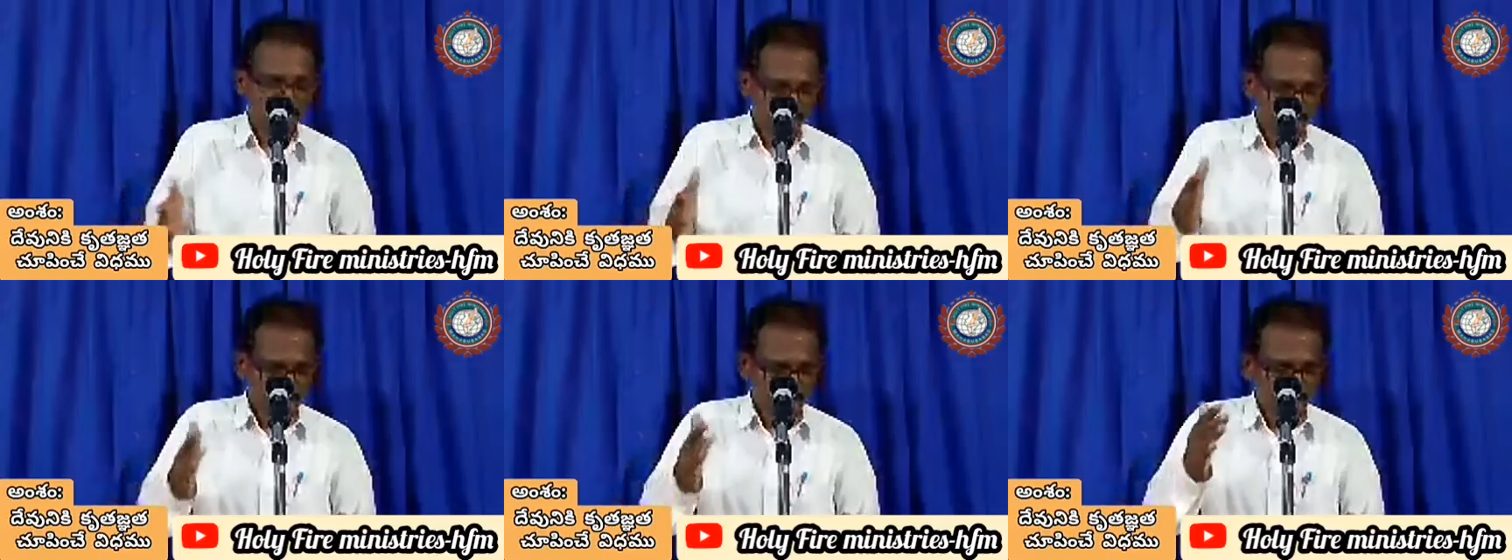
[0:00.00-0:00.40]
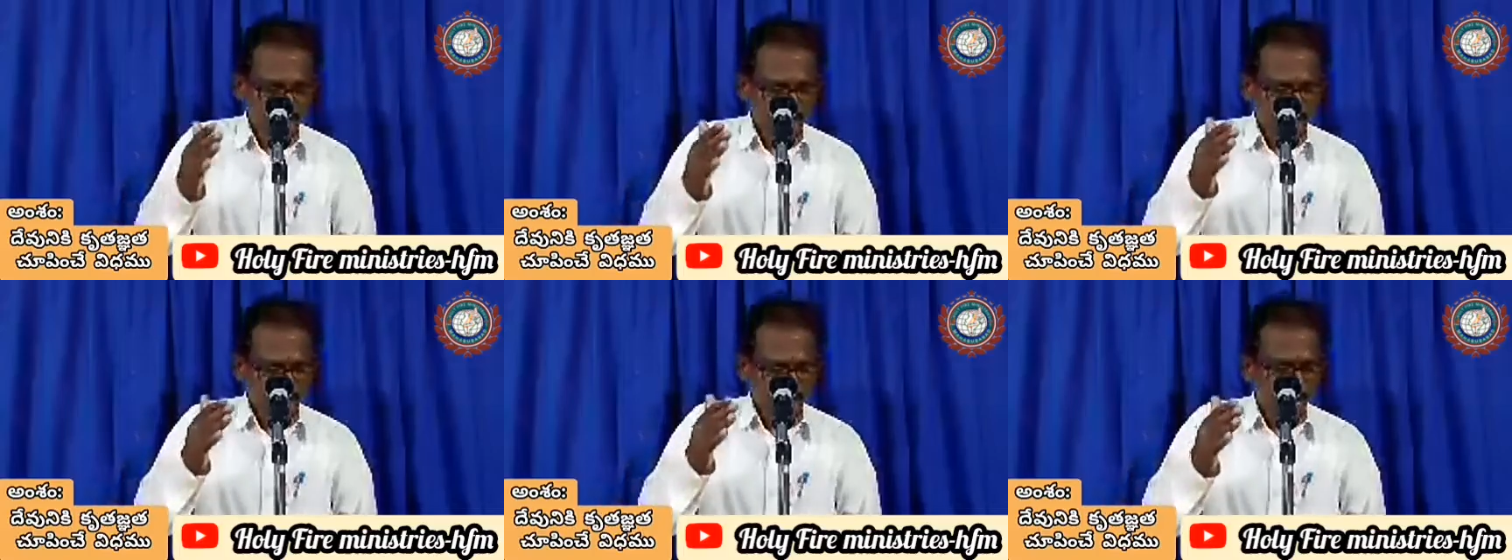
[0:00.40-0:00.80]

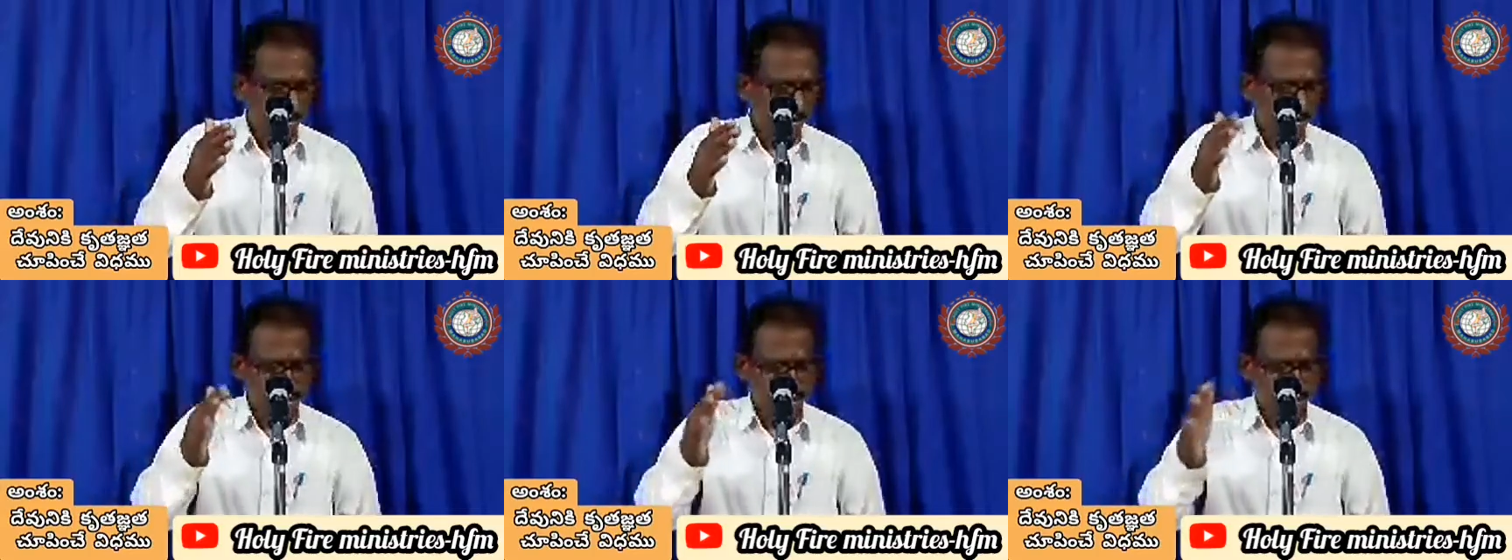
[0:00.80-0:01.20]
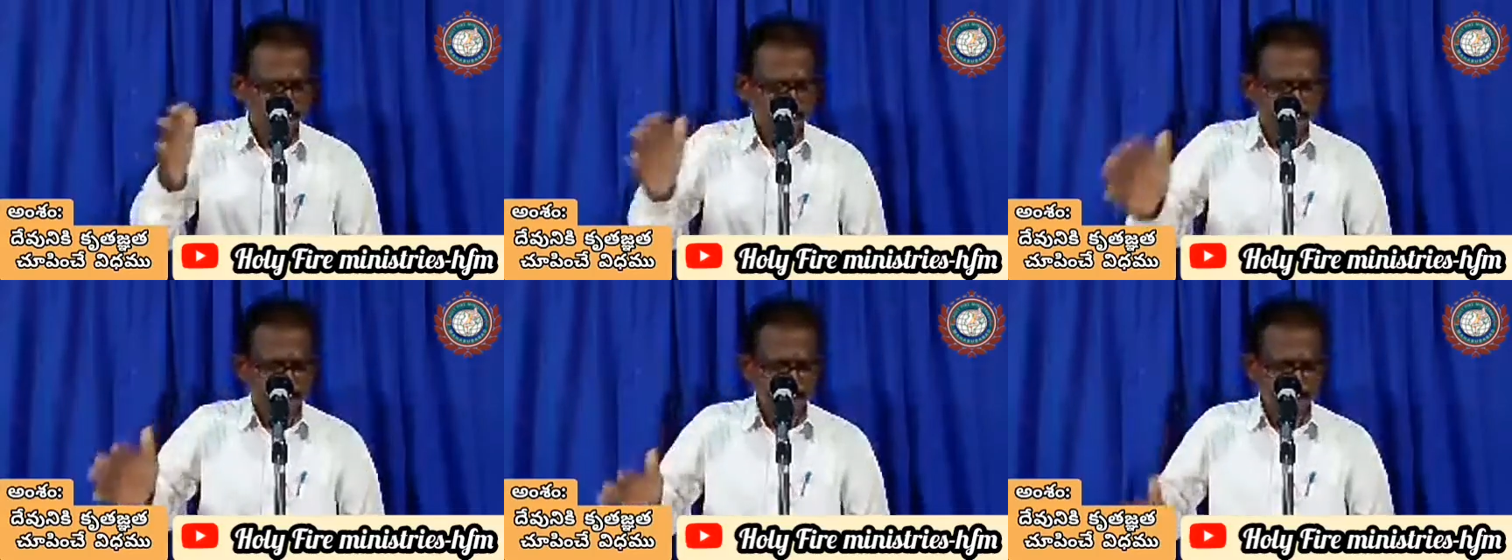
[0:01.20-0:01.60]
వాటన్నిటిలోనే నేను
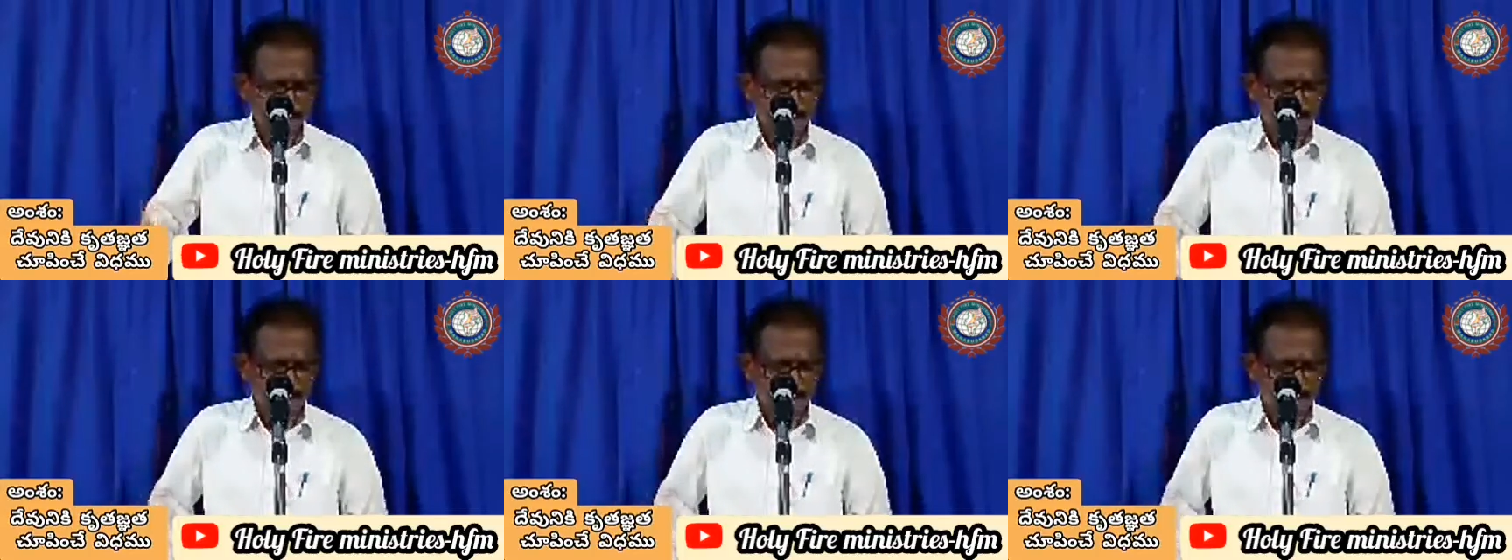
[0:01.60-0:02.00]
విడిపిస్తున్నాడు